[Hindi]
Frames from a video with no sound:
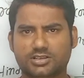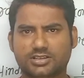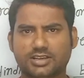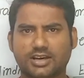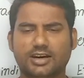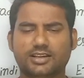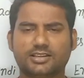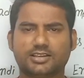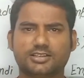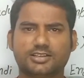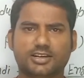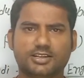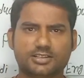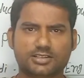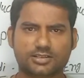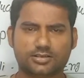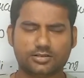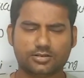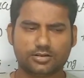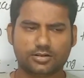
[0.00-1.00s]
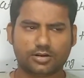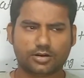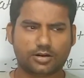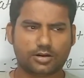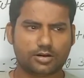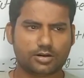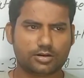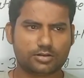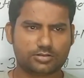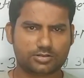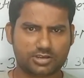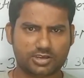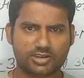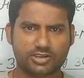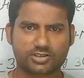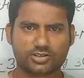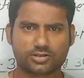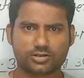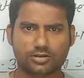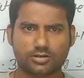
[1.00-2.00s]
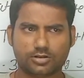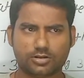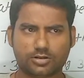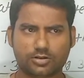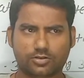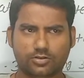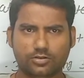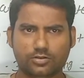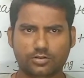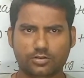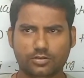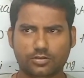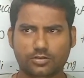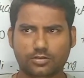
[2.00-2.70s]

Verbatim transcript: सात हज़ार और छः सौ